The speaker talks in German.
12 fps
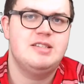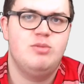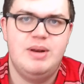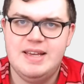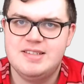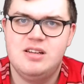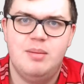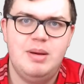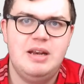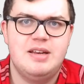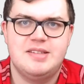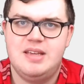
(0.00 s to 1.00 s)
Ganze über eine
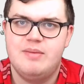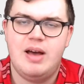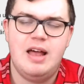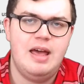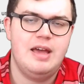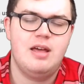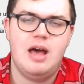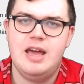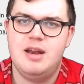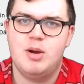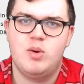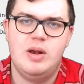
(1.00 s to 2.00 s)
Excel-Tabelle, dass ich einfach alle
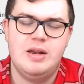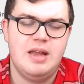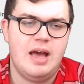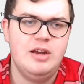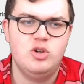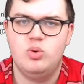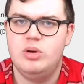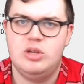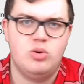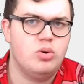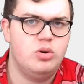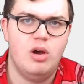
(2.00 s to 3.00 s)
Einnahmequellen da rein tue. Ich
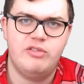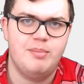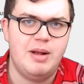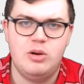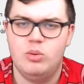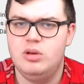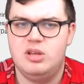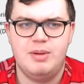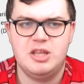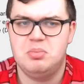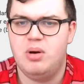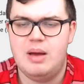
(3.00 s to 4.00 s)
gucke die öfter mal durch,
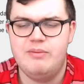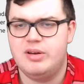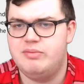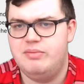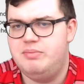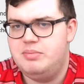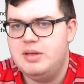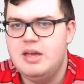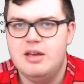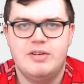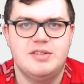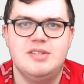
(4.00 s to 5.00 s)
manchmal auch einfach
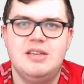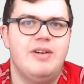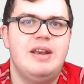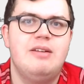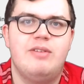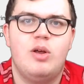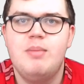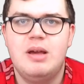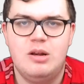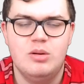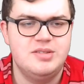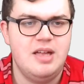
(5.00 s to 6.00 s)
was weiß ich, wann, wann auch immer
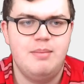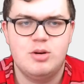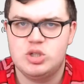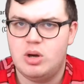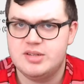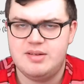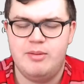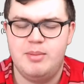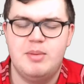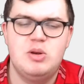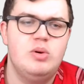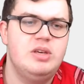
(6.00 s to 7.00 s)
ich Lust habe, schaue das einfach
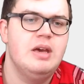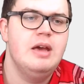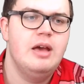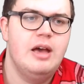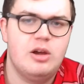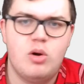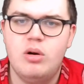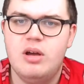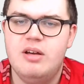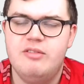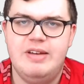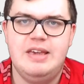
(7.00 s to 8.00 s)
mal durch, äh,
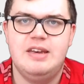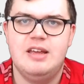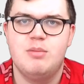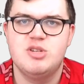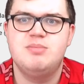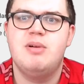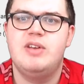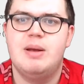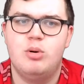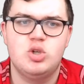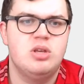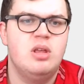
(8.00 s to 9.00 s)
gucke, welche Dinge muss ich mal wieder
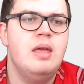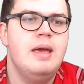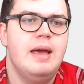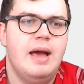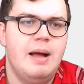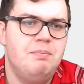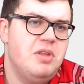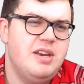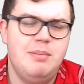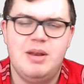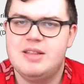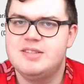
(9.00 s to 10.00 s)
pushen, ähm,
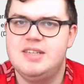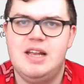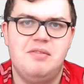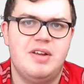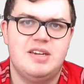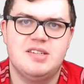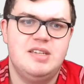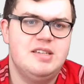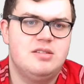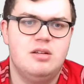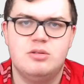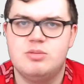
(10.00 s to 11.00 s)
nehme dann ein Ziel, wann ich das
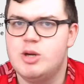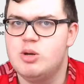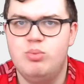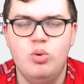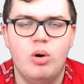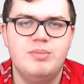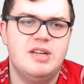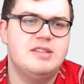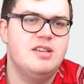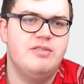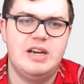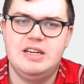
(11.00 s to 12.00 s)
nächste zum Beispiel Buch
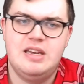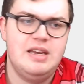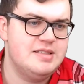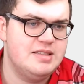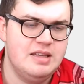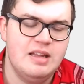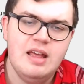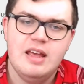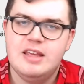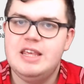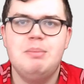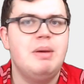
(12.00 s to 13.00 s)
umsetze, wann ich den nächsten
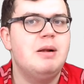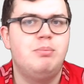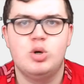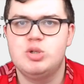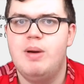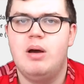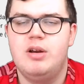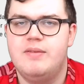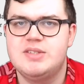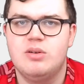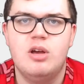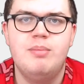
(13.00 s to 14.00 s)
E-Mail-Push mache oder
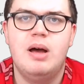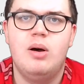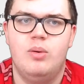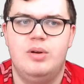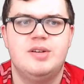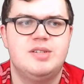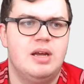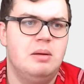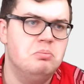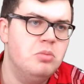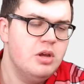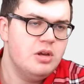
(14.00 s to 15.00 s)
was auch immer und
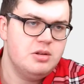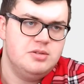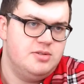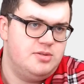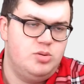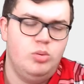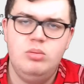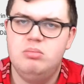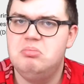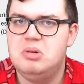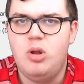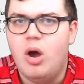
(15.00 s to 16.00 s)
ähm, so
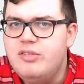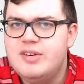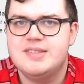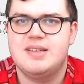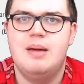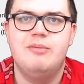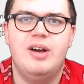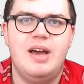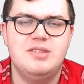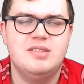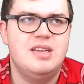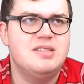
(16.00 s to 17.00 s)
läuft das einfach.
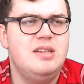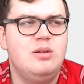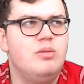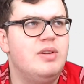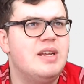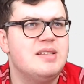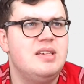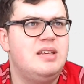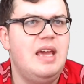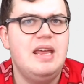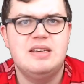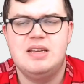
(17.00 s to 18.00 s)
es ist jetzt nicht irgendwie, dass ich
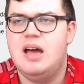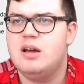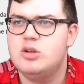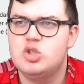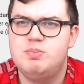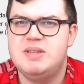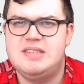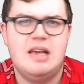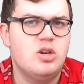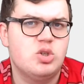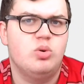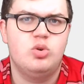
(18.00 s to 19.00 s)
jeden Tag eine
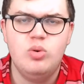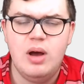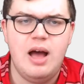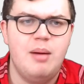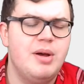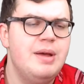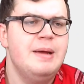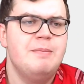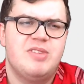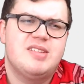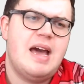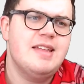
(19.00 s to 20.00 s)
spezielle Struktur habe.
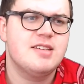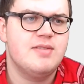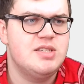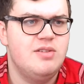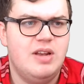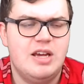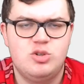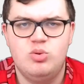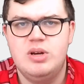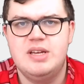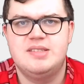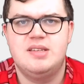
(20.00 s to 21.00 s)
Das Einzige, was ich vielleicht
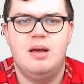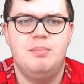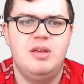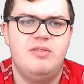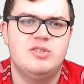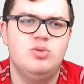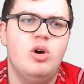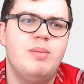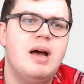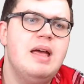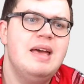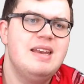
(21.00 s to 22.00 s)
tue, ist, ähm, ich versuche
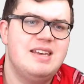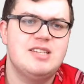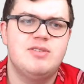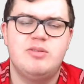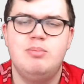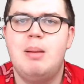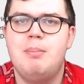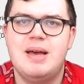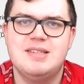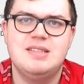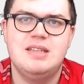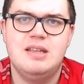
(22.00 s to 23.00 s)
immer das, was mir am
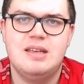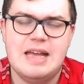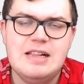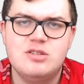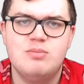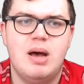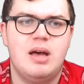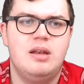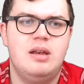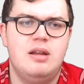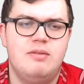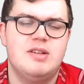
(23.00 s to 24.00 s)
meisten Geld zu
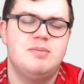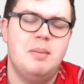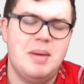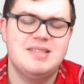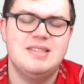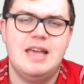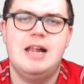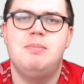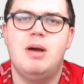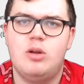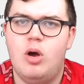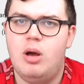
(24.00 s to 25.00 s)
machen, äh, was mir am meisten Geld
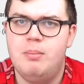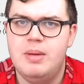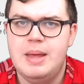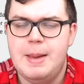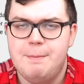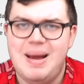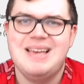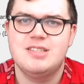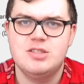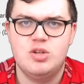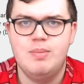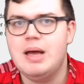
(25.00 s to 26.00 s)
macht, auch am
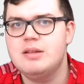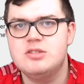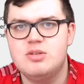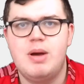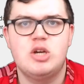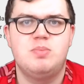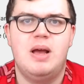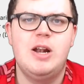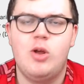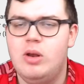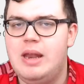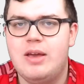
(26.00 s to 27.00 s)
meisten zu machen. Zum Beispiel
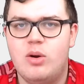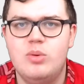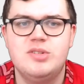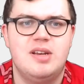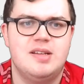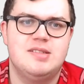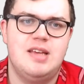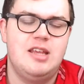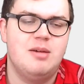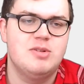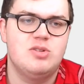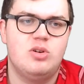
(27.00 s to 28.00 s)
halt Online-Kurse. Das ist eigentlich
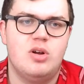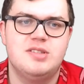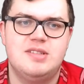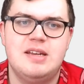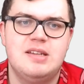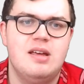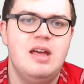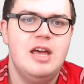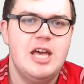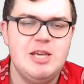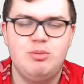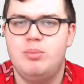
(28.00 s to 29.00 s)
immer so eine Konstante.
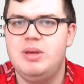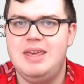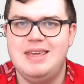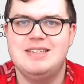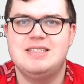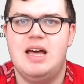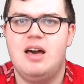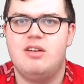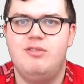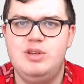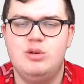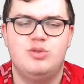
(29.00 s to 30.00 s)
Ich probiere jeden
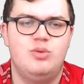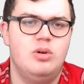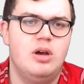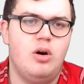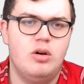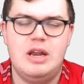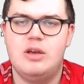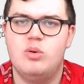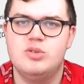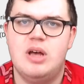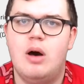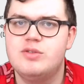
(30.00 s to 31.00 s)
Tag Videos für
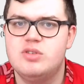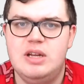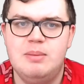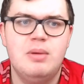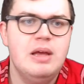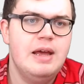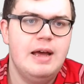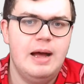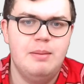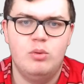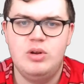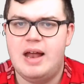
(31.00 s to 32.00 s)
Online-Kurse aufzunehmen
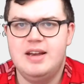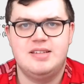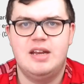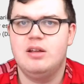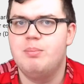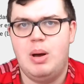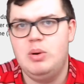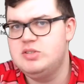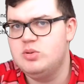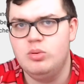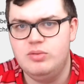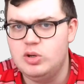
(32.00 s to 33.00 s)
ähm, und alles andere baue ich
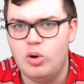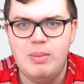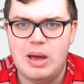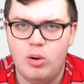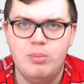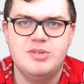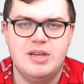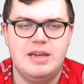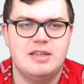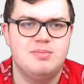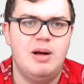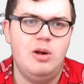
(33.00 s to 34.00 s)
so irgendwie drumherum, sage ich
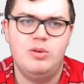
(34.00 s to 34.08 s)
jetzt mal.